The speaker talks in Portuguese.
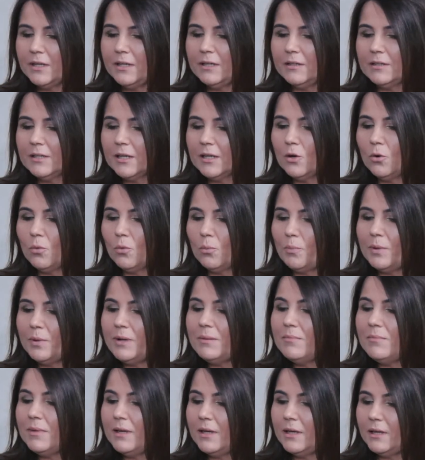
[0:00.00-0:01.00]
Então,
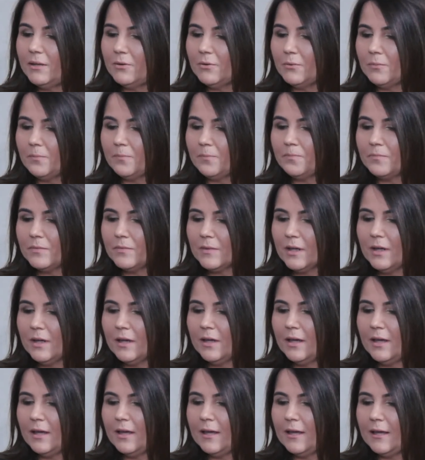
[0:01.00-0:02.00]
primeiro,
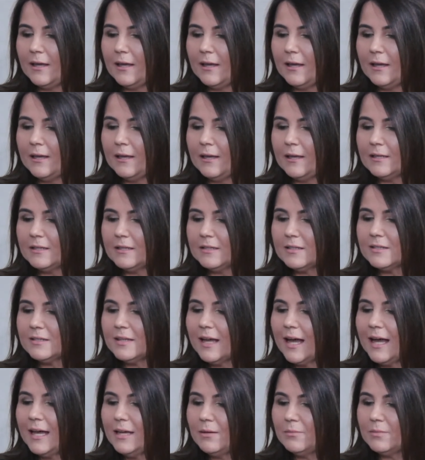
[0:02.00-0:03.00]
é,
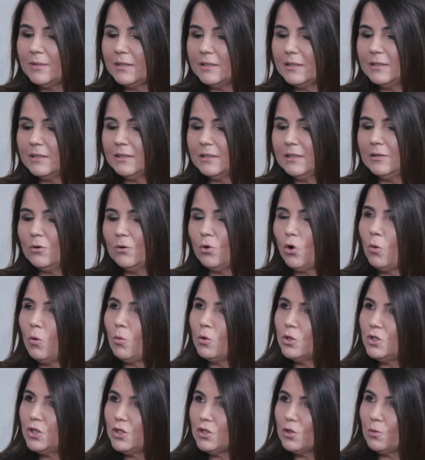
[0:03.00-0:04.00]
saiba,
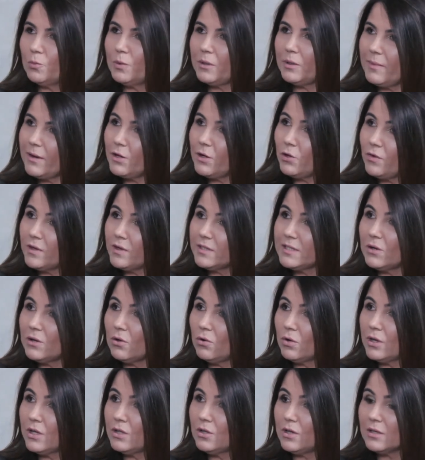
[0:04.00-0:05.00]
como diz o primeiro
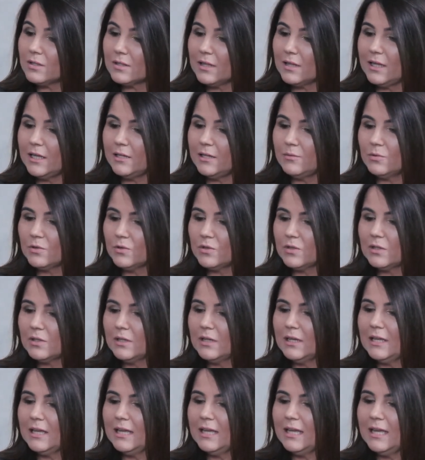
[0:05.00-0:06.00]
versículo que nós lemos,
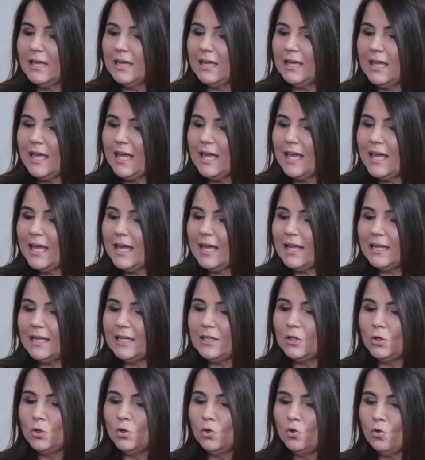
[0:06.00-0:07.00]

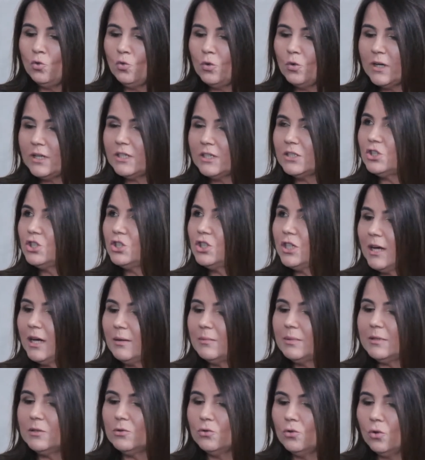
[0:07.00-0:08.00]
ele nunca te
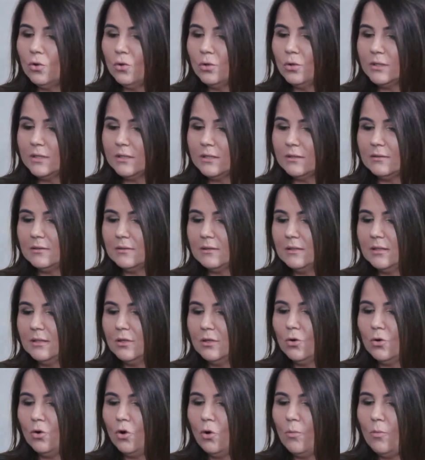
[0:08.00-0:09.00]
abandona.
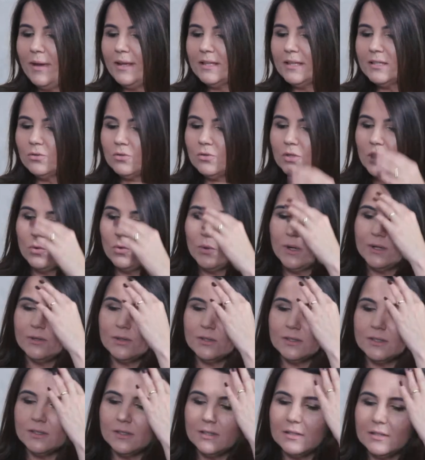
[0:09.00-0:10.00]
Começa o teu
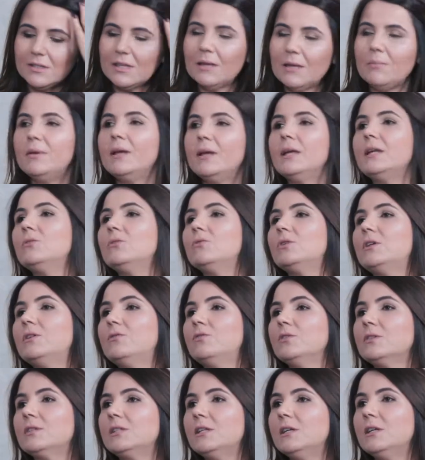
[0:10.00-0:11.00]
ano sabendo que
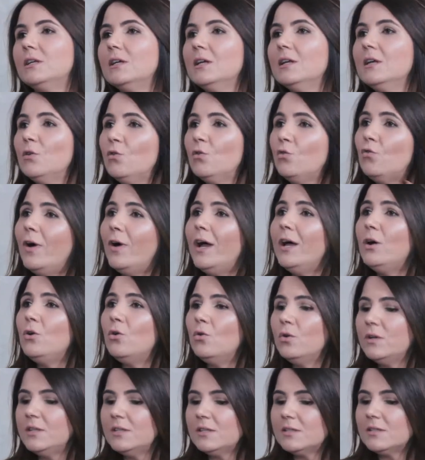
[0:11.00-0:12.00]
você vai
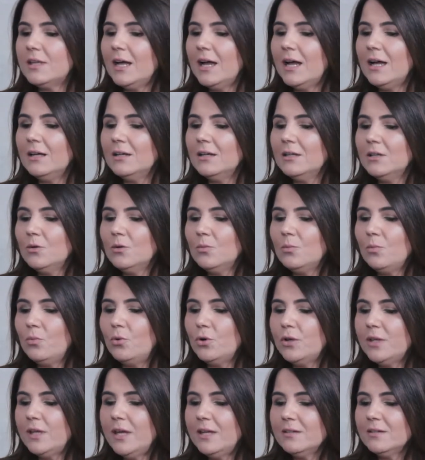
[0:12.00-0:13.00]
conquistar
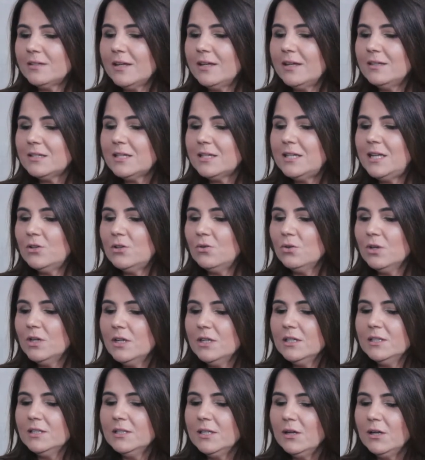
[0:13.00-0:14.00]
porque está escrito:
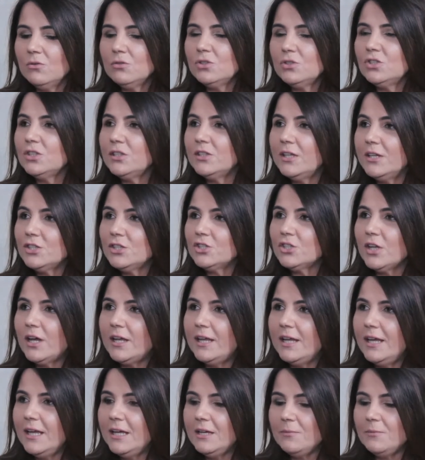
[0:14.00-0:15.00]
não te
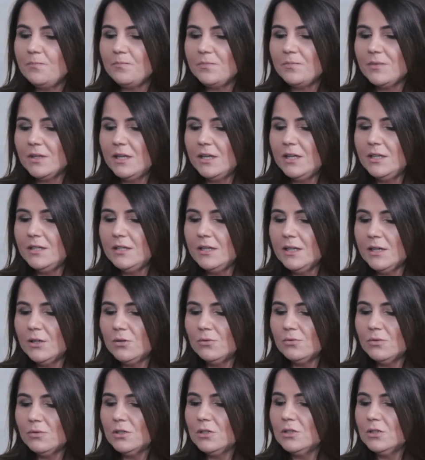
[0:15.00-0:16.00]
deixarei e
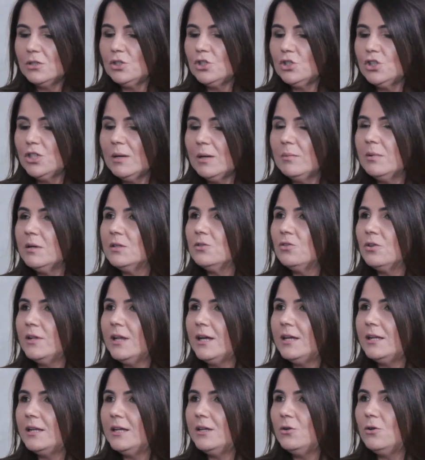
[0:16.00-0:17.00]
não te
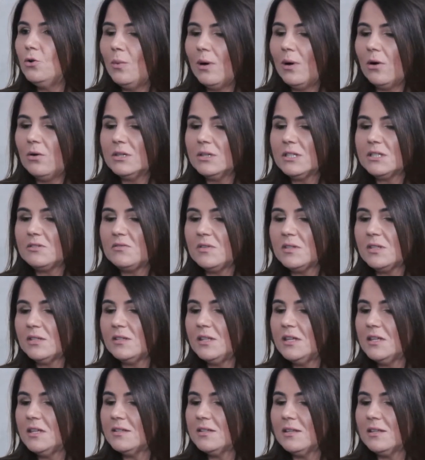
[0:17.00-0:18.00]
abandonarei. Uma coisa você
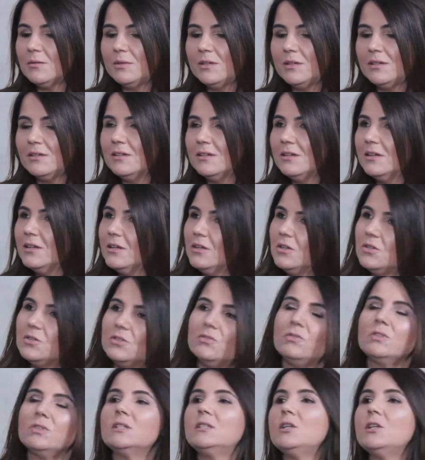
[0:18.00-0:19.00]
tem que saber:
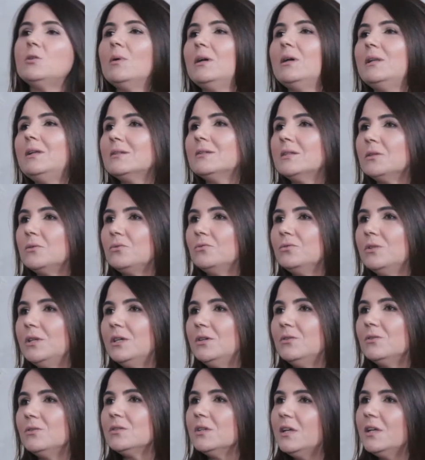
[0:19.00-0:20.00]
se você tem uma aliança com
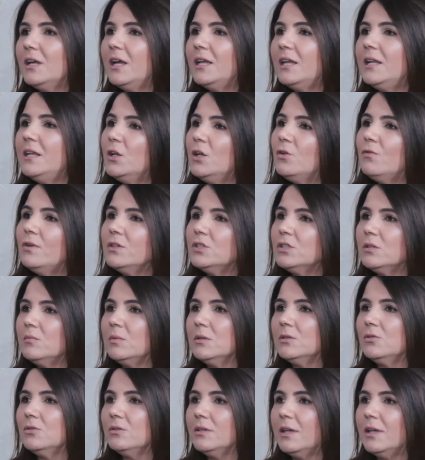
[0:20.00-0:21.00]
Deus, Ele não vai te
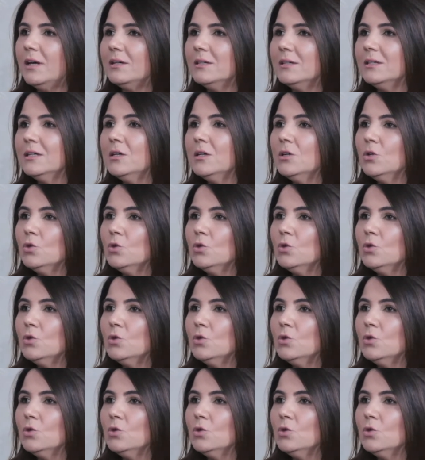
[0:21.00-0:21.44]
abandonar.